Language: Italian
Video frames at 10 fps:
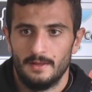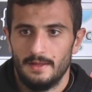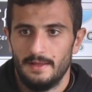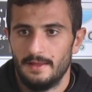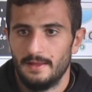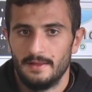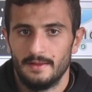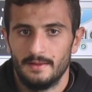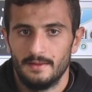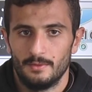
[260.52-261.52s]

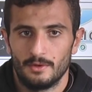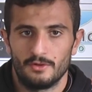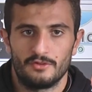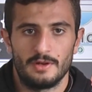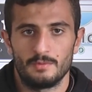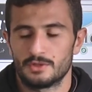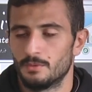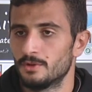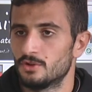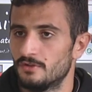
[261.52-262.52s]
ed è una cosa che in questo
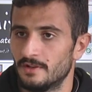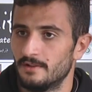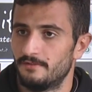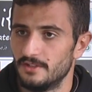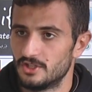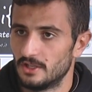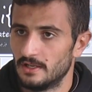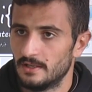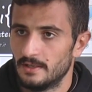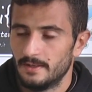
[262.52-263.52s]
momento ci viene
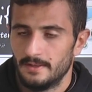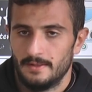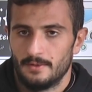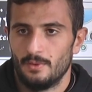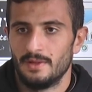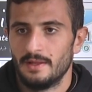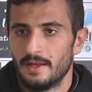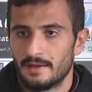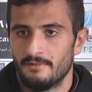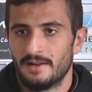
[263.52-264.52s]
difficile. Quindi
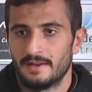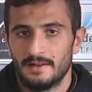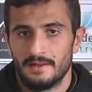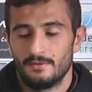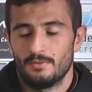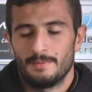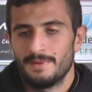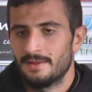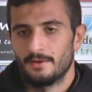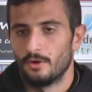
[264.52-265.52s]
arrivare
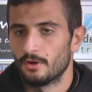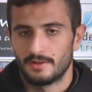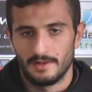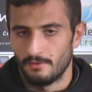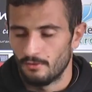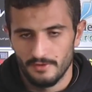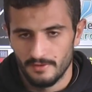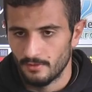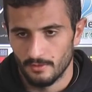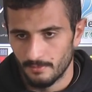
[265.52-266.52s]
sicuramente corti a livello
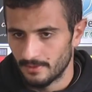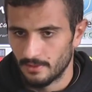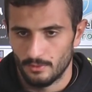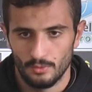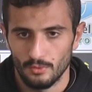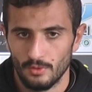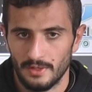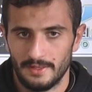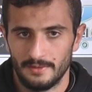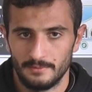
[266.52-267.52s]
fisico, come hai detto tu,
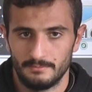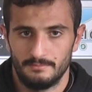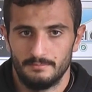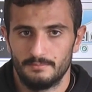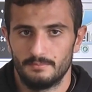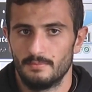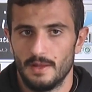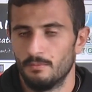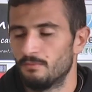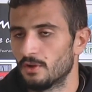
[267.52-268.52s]
è un,
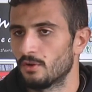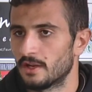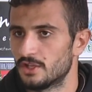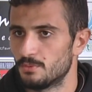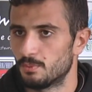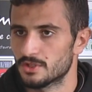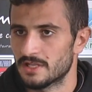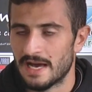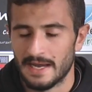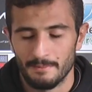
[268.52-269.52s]
è un fattore che ci può
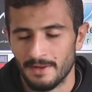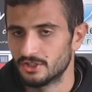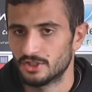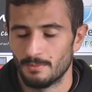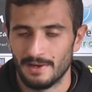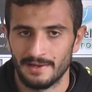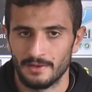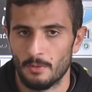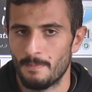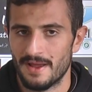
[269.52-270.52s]
stare, ma ci stiamo
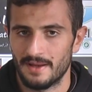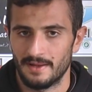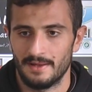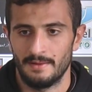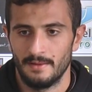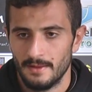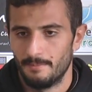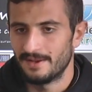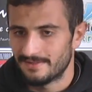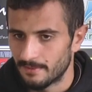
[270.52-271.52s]
allenando bene
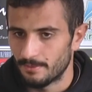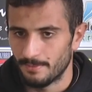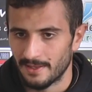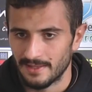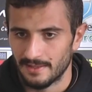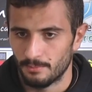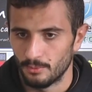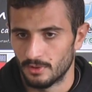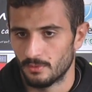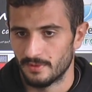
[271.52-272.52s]
per essere preparati
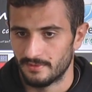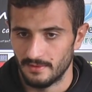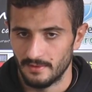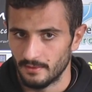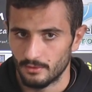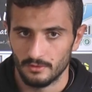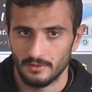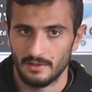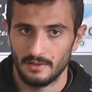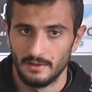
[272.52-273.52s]
appunto a questi
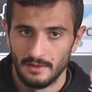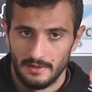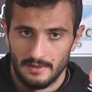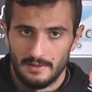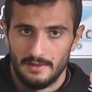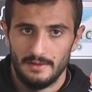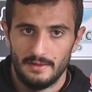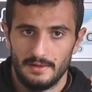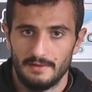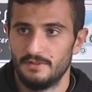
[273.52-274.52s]
incontri
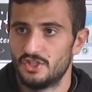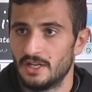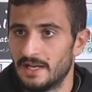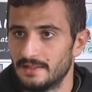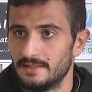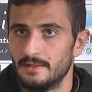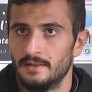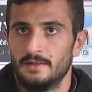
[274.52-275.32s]
eh, ravvicinati